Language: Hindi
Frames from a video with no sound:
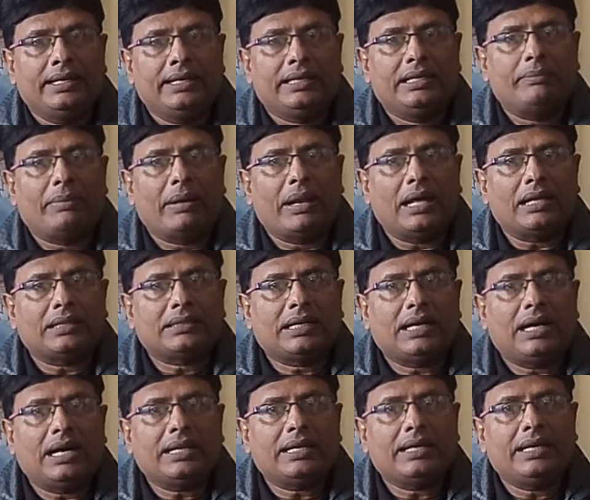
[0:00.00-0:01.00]
कि
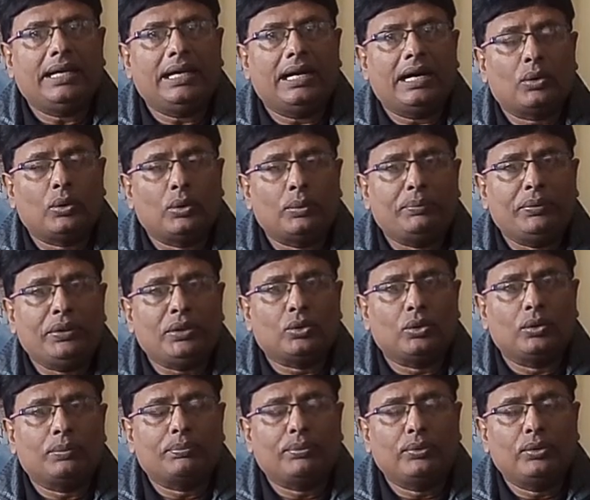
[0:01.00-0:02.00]
बलात्कार के आरोपी
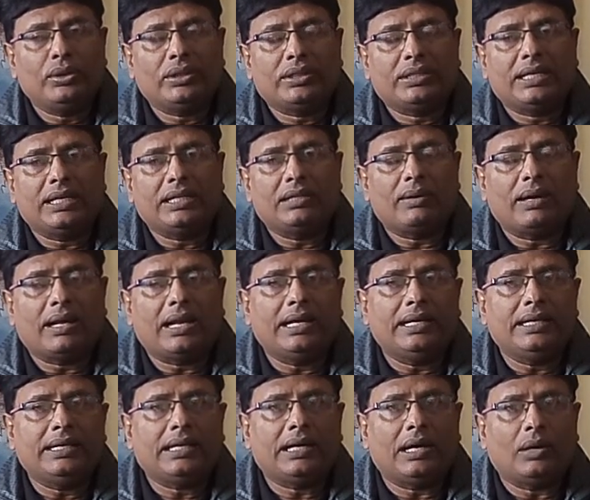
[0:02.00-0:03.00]
को पुलिस के द्वारा
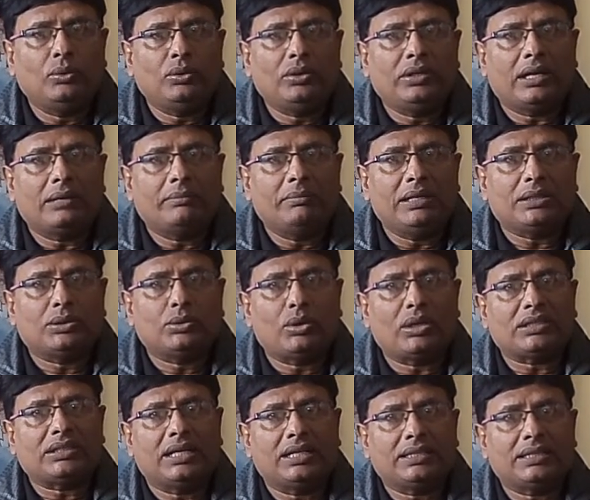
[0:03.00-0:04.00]
इनकाउंटर में
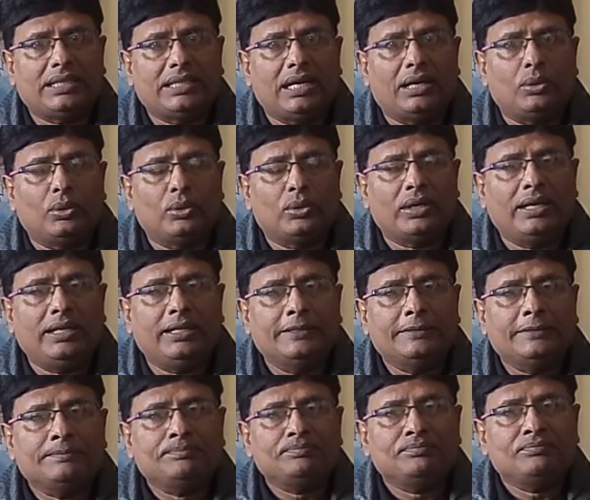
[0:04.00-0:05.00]
तुरंत हत्या हो गई